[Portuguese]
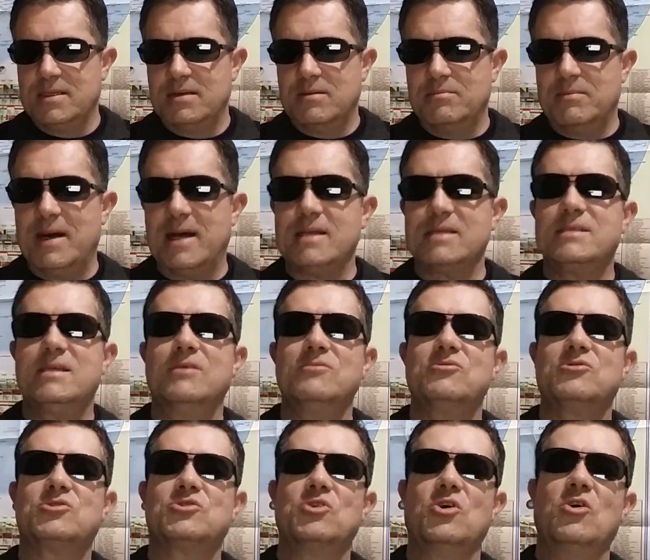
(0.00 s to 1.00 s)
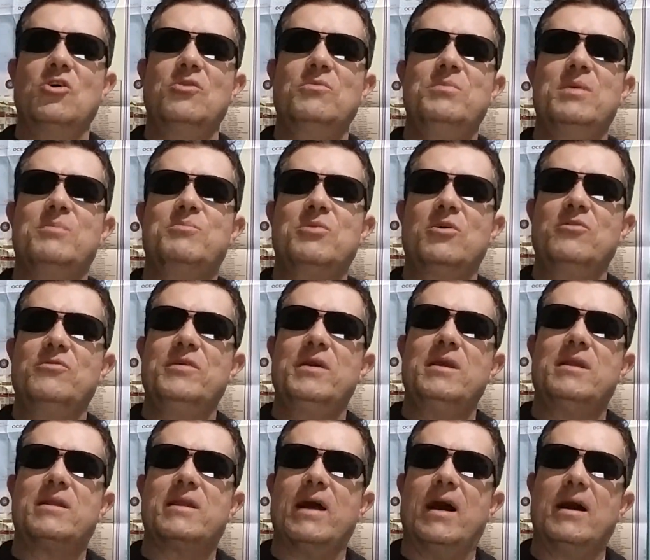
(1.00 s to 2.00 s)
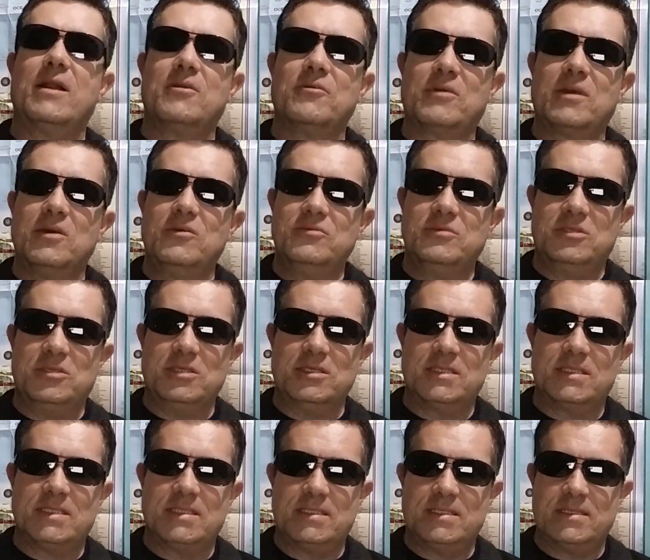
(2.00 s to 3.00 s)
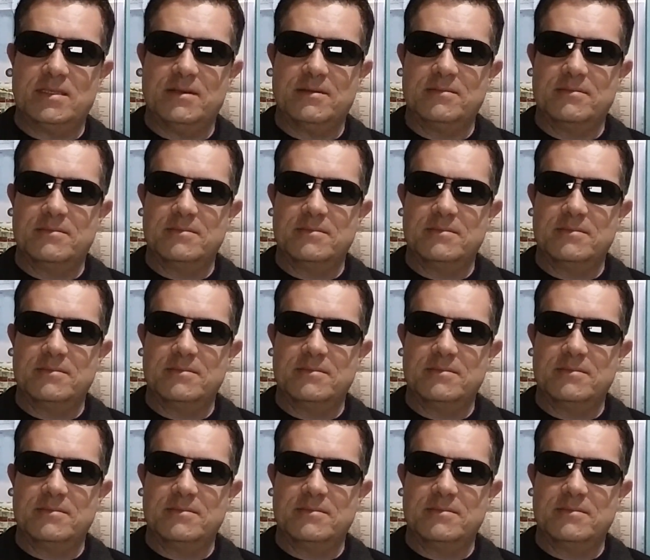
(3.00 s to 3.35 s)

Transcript: mas não soube aproveitar o que eu disse.